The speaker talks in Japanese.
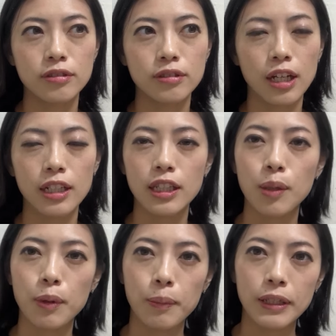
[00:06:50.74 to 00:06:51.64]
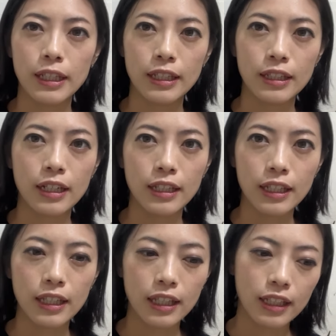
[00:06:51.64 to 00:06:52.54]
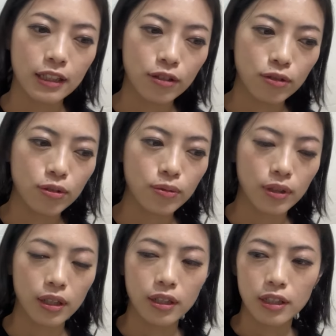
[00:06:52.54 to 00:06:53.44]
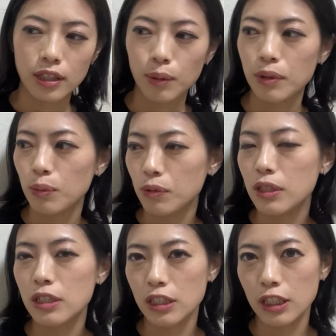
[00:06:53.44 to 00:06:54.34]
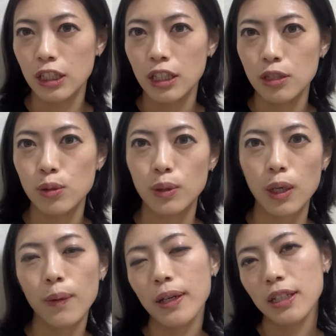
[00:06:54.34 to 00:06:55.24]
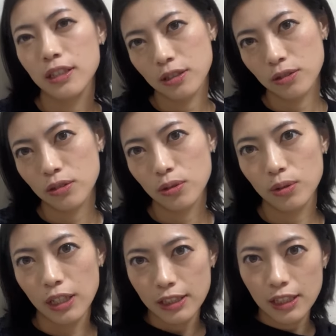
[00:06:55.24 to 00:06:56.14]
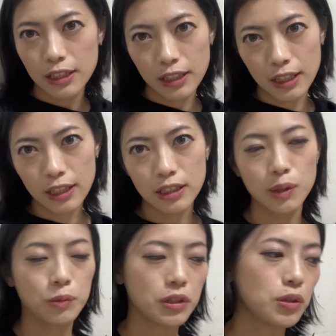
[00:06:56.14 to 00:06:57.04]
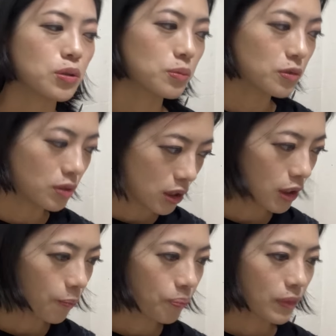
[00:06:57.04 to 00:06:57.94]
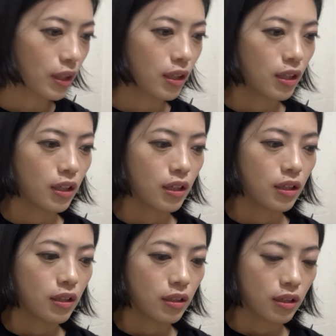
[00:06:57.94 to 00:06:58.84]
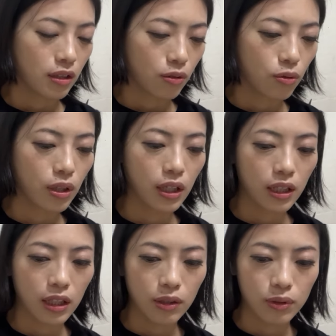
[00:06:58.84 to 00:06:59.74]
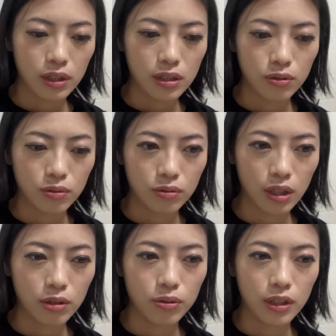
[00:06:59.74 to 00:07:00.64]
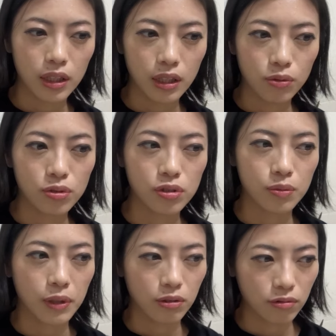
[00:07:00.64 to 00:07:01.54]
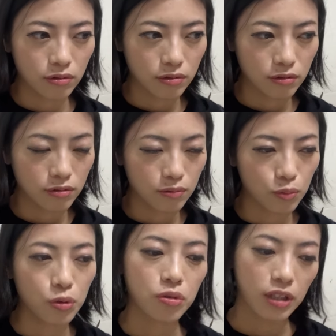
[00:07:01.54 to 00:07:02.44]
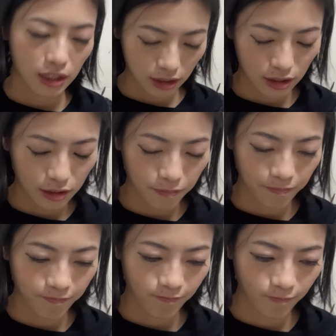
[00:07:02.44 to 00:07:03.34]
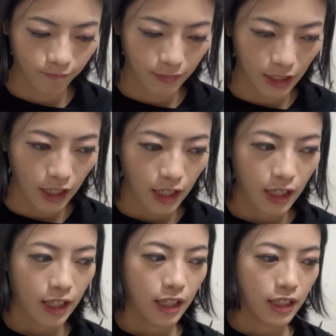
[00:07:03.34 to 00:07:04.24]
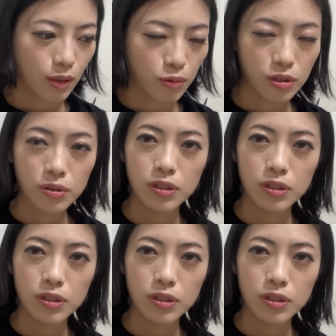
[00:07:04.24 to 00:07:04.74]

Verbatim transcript: 貼ったままだったらね嫌だっていう人はやめてもいいし、ちょっと可愛らしくちょっと飾りながらしてもいいと思うし、これがね私のアトリエでおすすめのものです。でもちろ